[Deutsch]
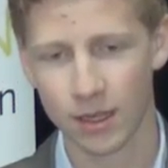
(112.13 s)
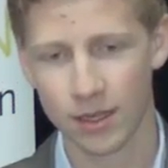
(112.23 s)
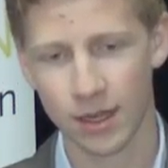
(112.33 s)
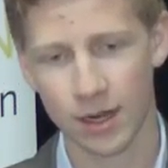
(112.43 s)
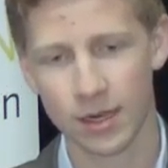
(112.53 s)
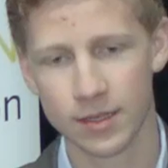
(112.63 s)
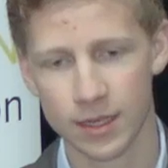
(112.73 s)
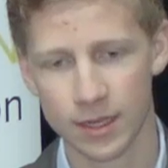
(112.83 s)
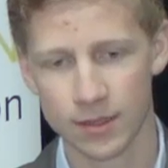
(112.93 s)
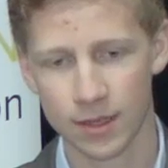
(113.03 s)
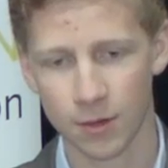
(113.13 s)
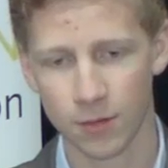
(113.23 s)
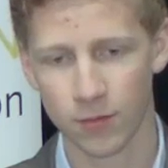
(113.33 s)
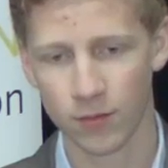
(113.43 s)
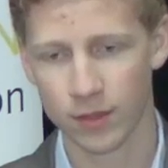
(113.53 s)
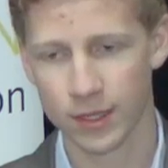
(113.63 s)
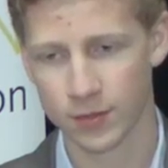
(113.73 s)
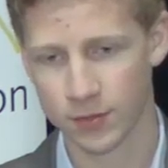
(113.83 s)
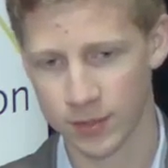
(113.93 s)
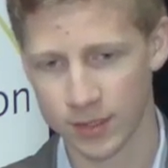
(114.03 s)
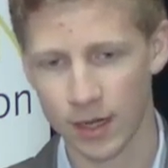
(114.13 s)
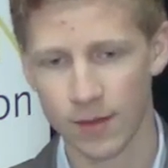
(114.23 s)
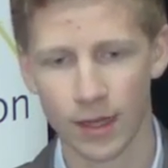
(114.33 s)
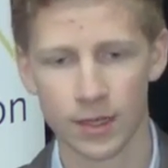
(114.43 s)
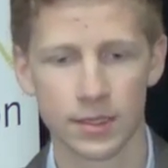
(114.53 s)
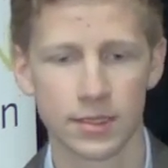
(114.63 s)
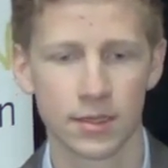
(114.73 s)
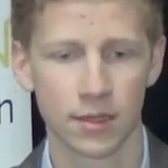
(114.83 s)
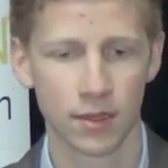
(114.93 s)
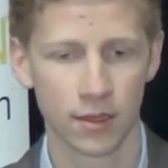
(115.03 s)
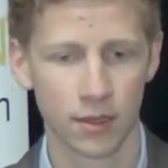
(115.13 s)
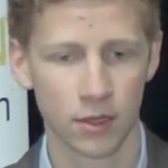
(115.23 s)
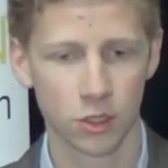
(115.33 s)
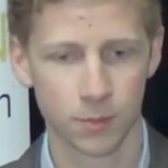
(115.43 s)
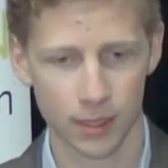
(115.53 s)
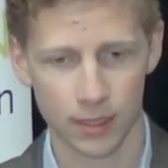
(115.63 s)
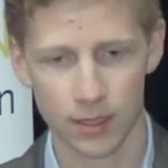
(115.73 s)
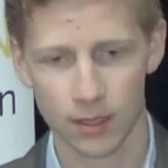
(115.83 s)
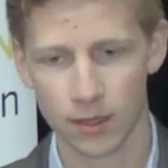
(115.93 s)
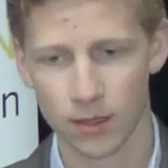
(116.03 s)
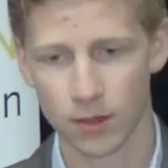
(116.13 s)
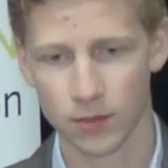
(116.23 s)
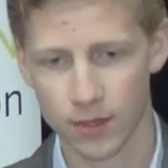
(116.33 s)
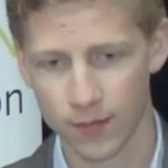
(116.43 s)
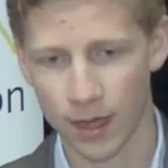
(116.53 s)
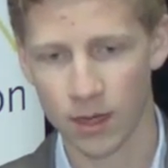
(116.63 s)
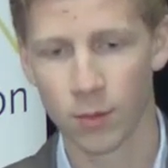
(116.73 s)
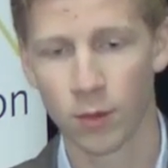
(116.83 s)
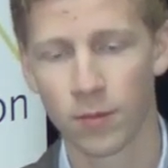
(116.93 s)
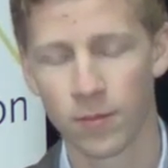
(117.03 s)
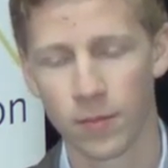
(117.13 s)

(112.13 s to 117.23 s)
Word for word: die Realität auf das, was für uns relevant ist, sprich unsere Wahrnehmung.